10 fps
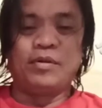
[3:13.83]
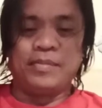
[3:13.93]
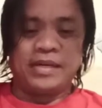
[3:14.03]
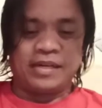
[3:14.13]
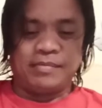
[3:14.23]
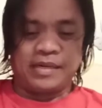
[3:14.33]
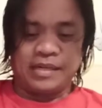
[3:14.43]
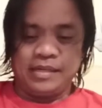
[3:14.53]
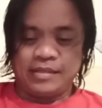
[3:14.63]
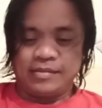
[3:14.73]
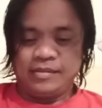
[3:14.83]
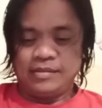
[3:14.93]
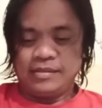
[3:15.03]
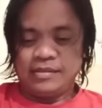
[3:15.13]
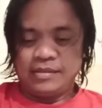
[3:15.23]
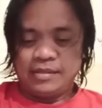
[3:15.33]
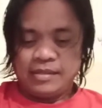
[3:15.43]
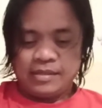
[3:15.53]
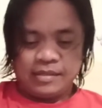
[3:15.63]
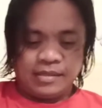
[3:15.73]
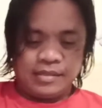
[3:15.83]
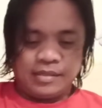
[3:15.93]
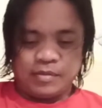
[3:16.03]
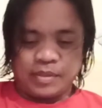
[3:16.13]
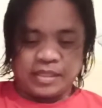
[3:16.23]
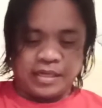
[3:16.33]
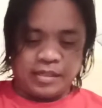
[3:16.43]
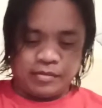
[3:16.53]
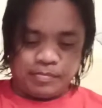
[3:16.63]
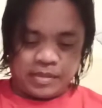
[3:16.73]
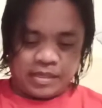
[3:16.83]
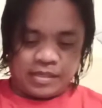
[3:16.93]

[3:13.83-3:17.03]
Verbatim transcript: mga pabango mga kabakal. Ito. What kind of